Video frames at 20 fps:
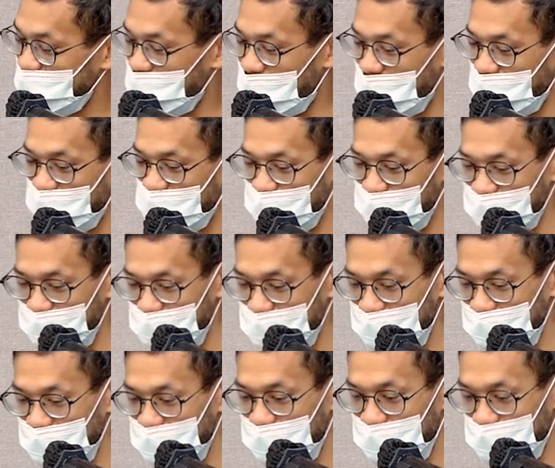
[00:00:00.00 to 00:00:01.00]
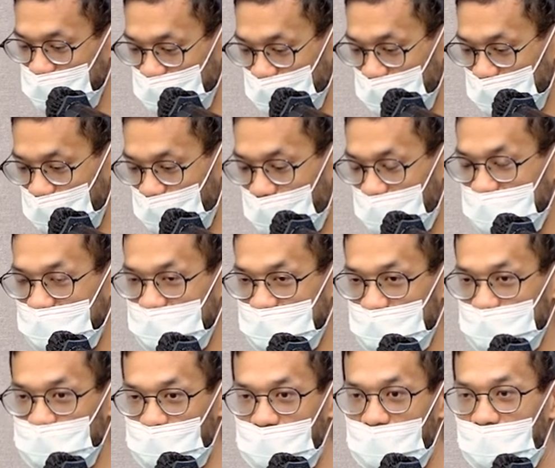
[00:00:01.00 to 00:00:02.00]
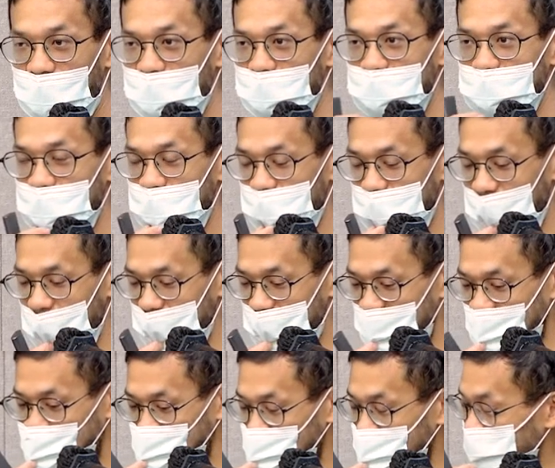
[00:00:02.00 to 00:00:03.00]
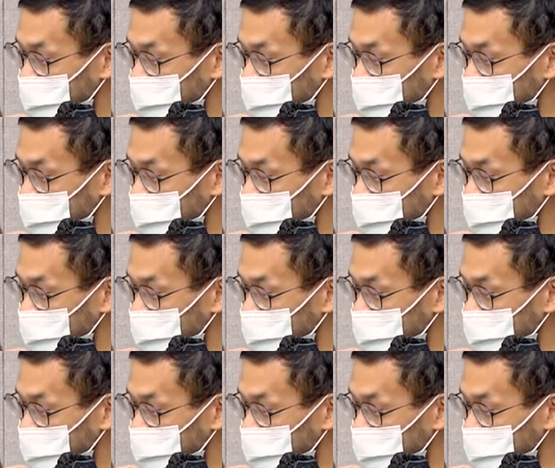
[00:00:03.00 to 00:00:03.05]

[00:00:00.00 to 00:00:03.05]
查是不是所有的环境都装好了。哦，那你看到